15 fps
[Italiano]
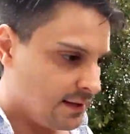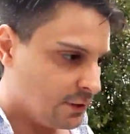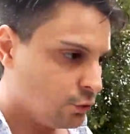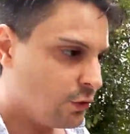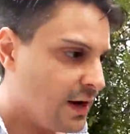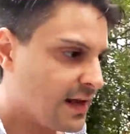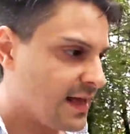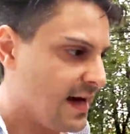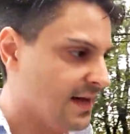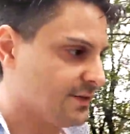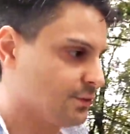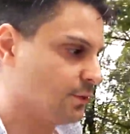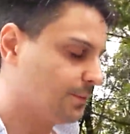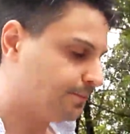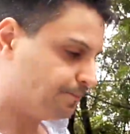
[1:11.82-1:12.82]
Non a
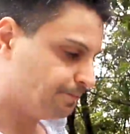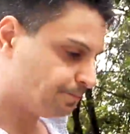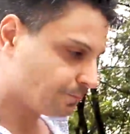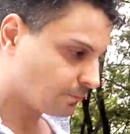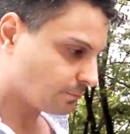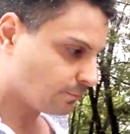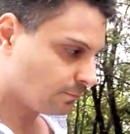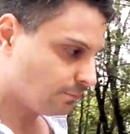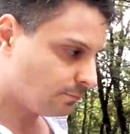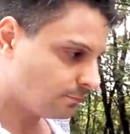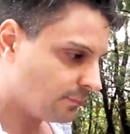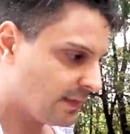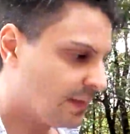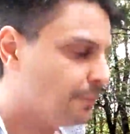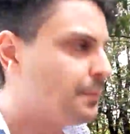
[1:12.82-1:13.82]
caso,
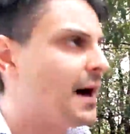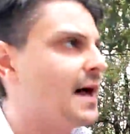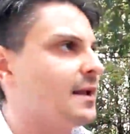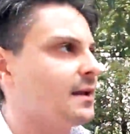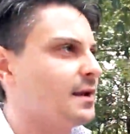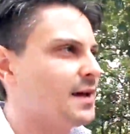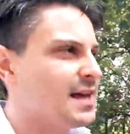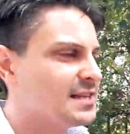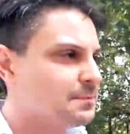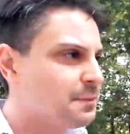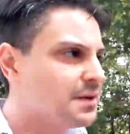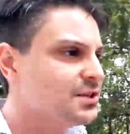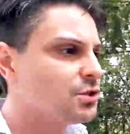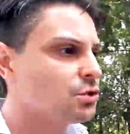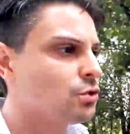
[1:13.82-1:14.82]
Pan è
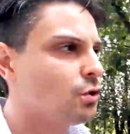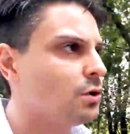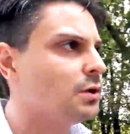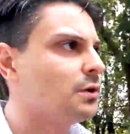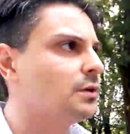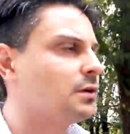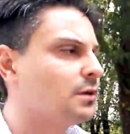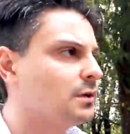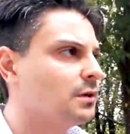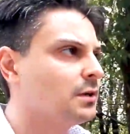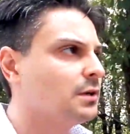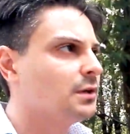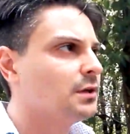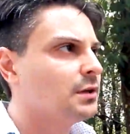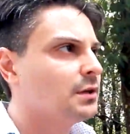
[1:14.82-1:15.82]
spesso
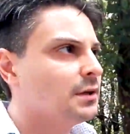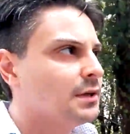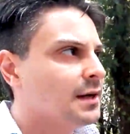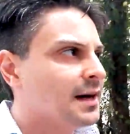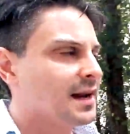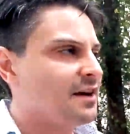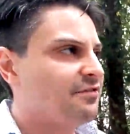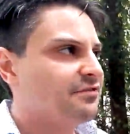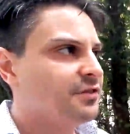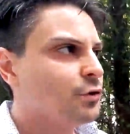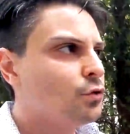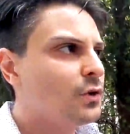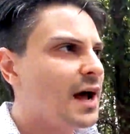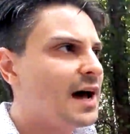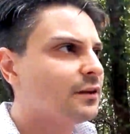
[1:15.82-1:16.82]

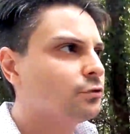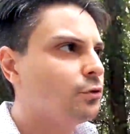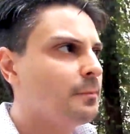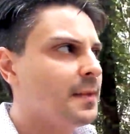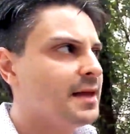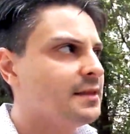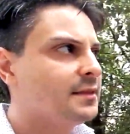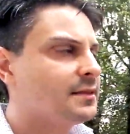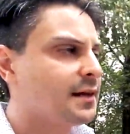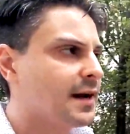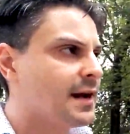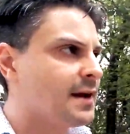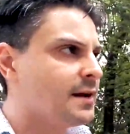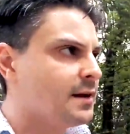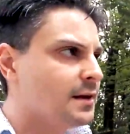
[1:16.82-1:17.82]
raffigurato
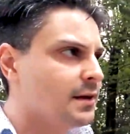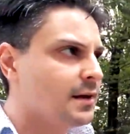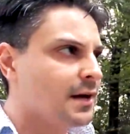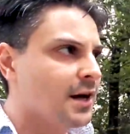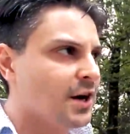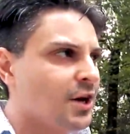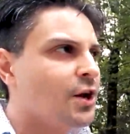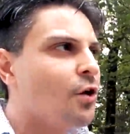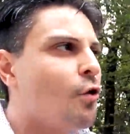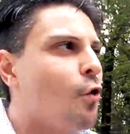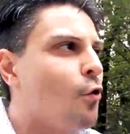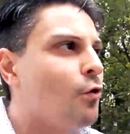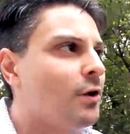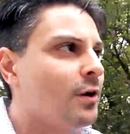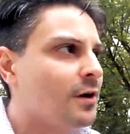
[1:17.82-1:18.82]
mentre
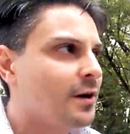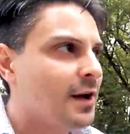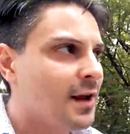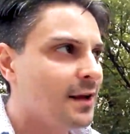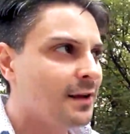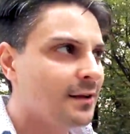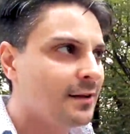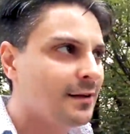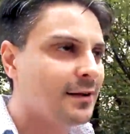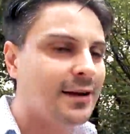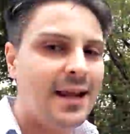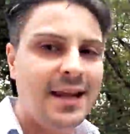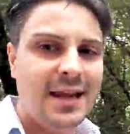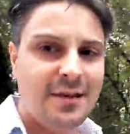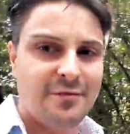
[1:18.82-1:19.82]
rincorre
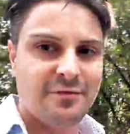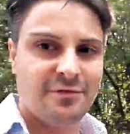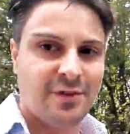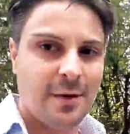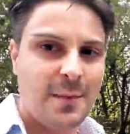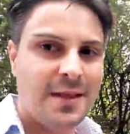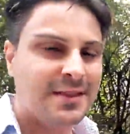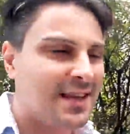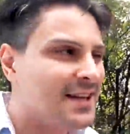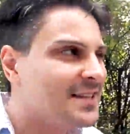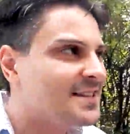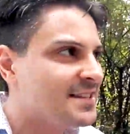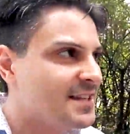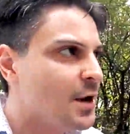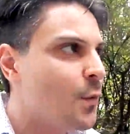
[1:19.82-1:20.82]
le ninfe, mentre
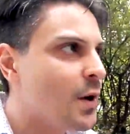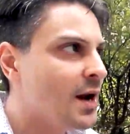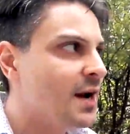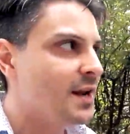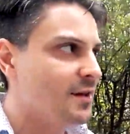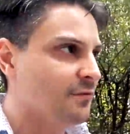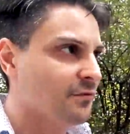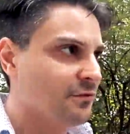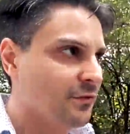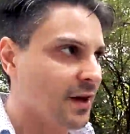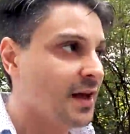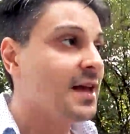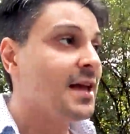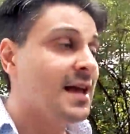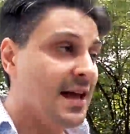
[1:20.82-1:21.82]
insegue le
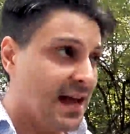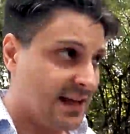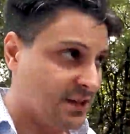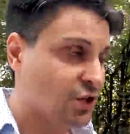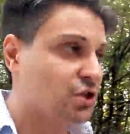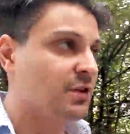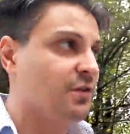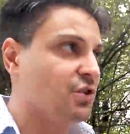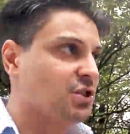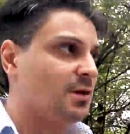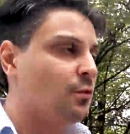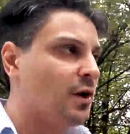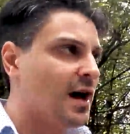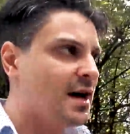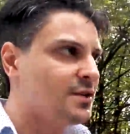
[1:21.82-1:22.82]
ninfe. E se ci
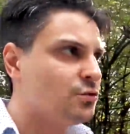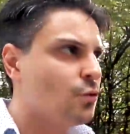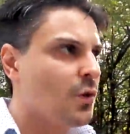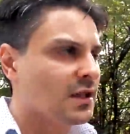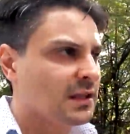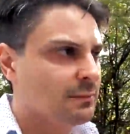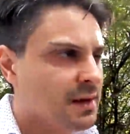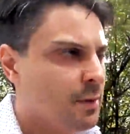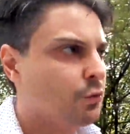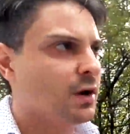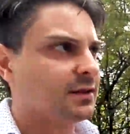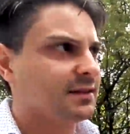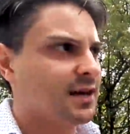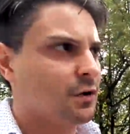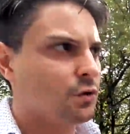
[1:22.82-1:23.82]
facciamo caso, quando abbiamo un
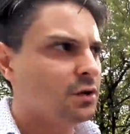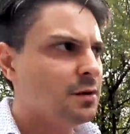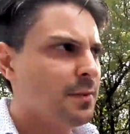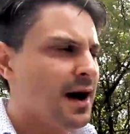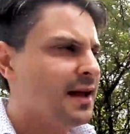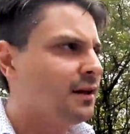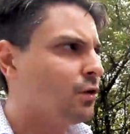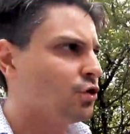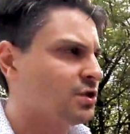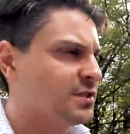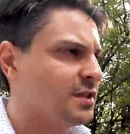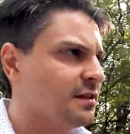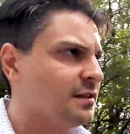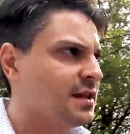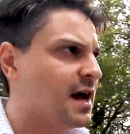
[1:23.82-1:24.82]
attacco di panico, ci
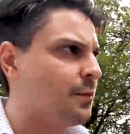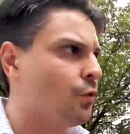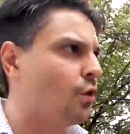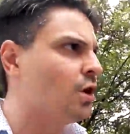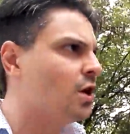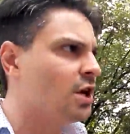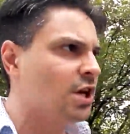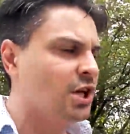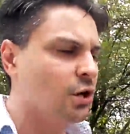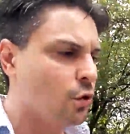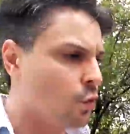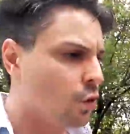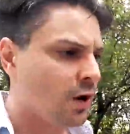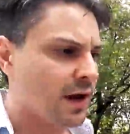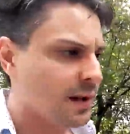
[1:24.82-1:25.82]
sentiamo il
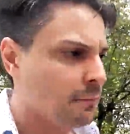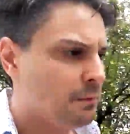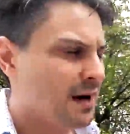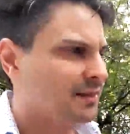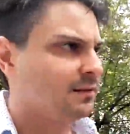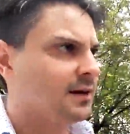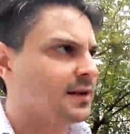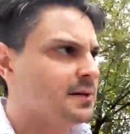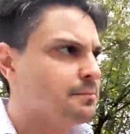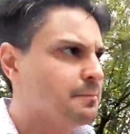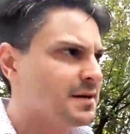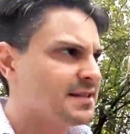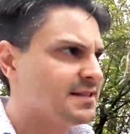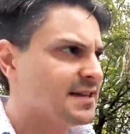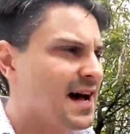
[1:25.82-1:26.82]
cuore che batte
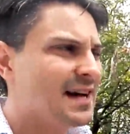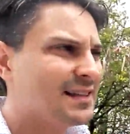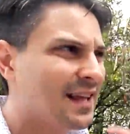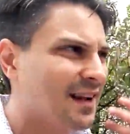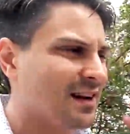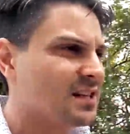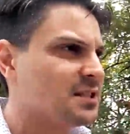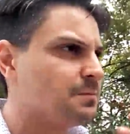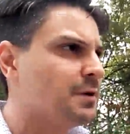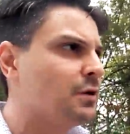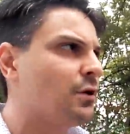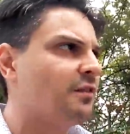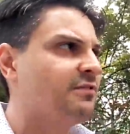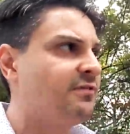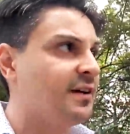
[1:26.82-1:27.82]
all'impazzata, il
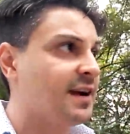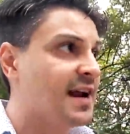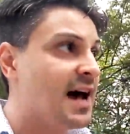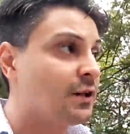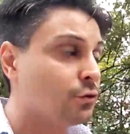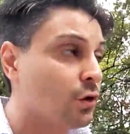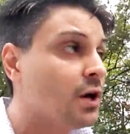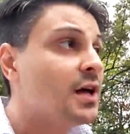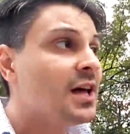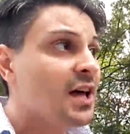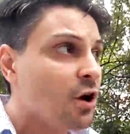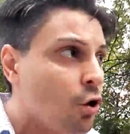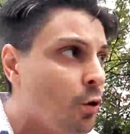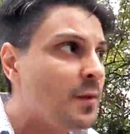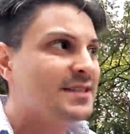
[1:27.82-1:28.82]
respiro affannato,
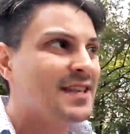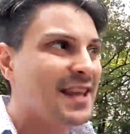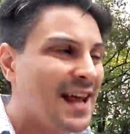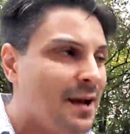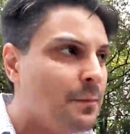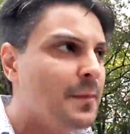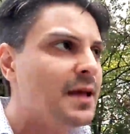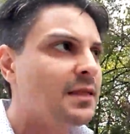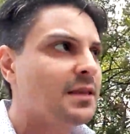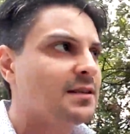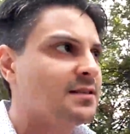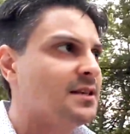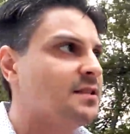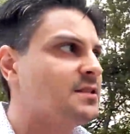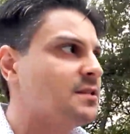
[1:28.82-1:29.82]
come se realmente
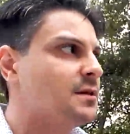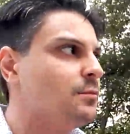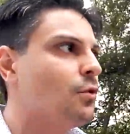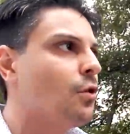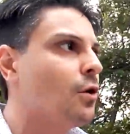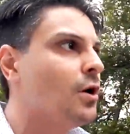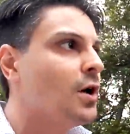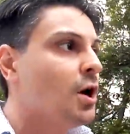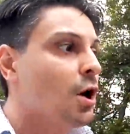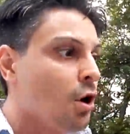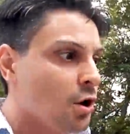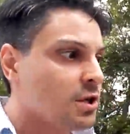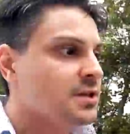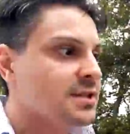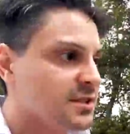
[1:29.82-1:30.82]
stessimo
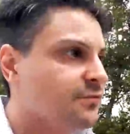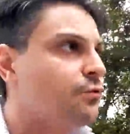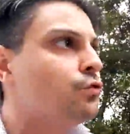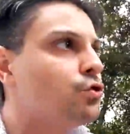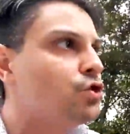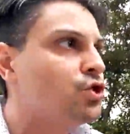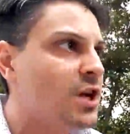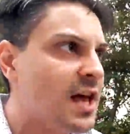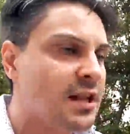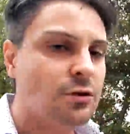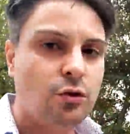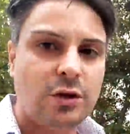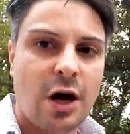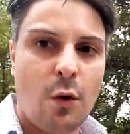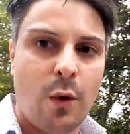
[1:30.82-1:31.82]

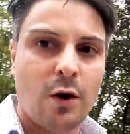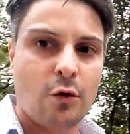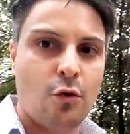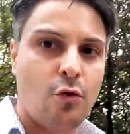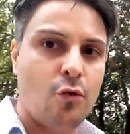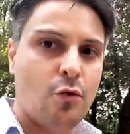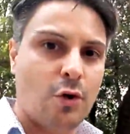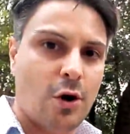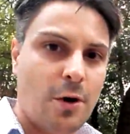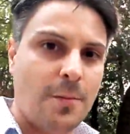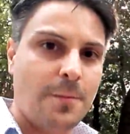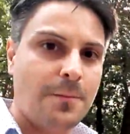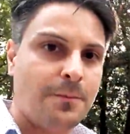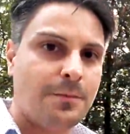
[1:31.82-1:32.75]
sfuggendo da qualcuno.